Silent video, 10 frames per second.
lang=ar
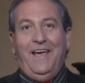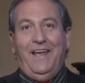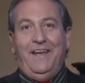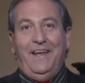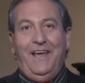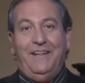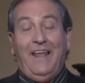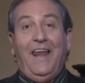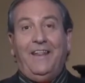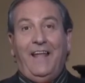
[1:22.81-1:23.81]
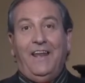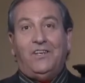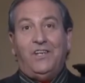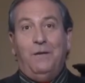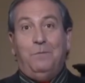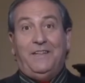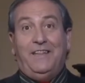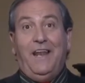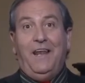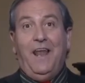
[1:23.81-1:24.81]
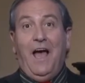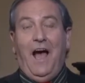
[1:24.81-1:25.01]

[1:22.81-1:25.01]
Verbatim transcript: إن دلت على شيء بتدل